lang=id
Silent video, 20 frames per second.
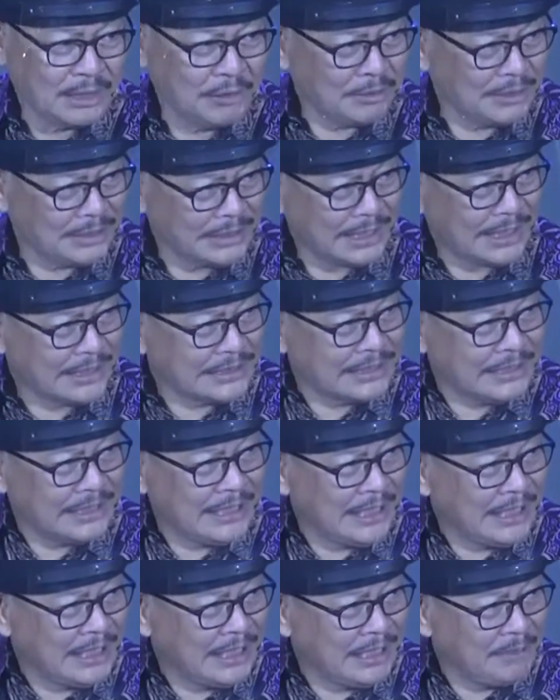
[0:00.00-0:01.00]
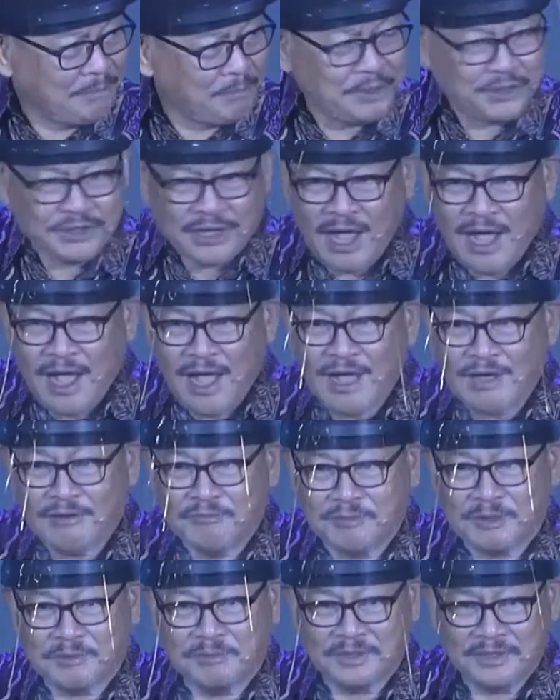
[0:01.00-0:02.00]
Kalau kita kasih
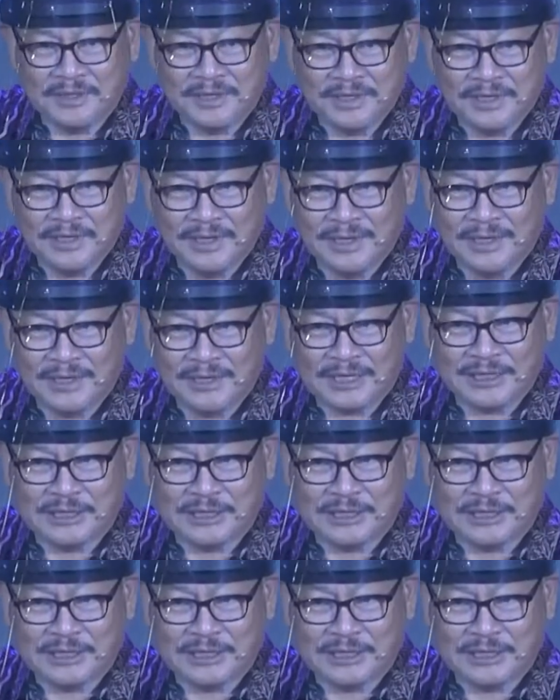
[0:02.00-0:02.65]
pisang umpamanya ya,